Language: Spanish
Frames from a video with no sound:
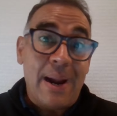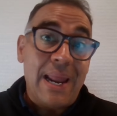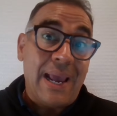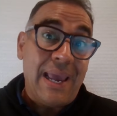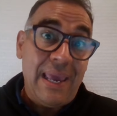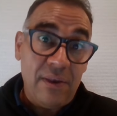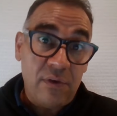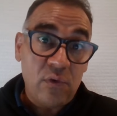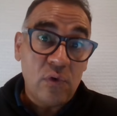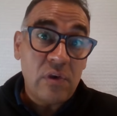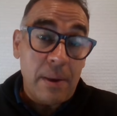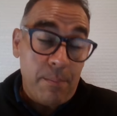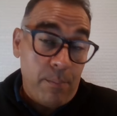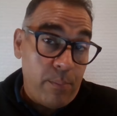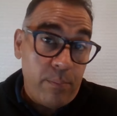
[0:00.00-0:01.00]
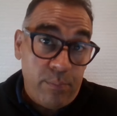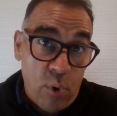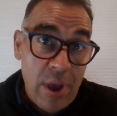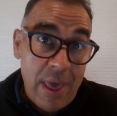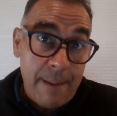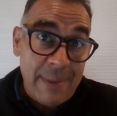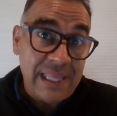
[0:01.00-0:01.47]
para que eso se
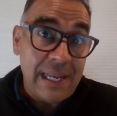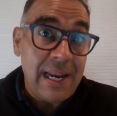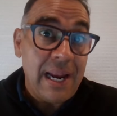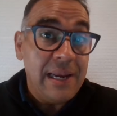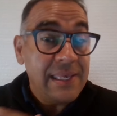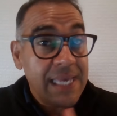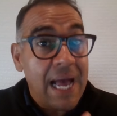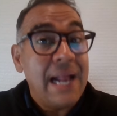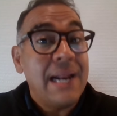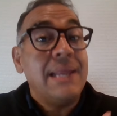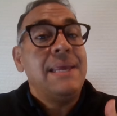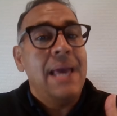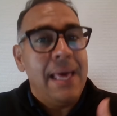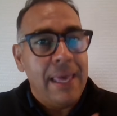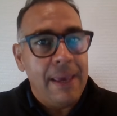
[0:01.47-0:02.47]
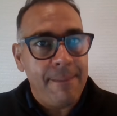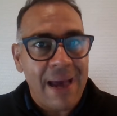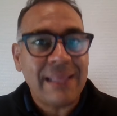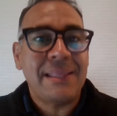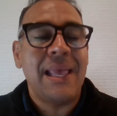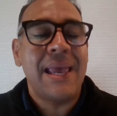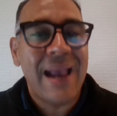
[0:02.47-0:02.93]
pueda materializar y
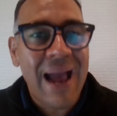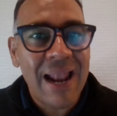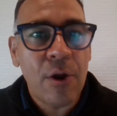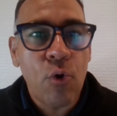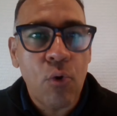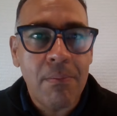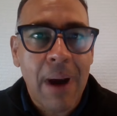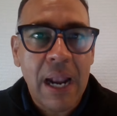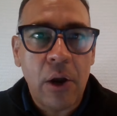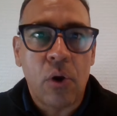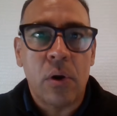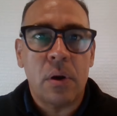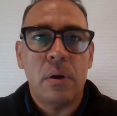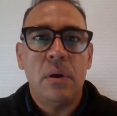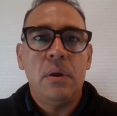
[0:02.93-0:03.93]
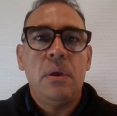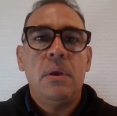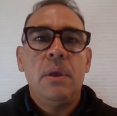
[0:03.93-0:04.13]
además tenga algún valor,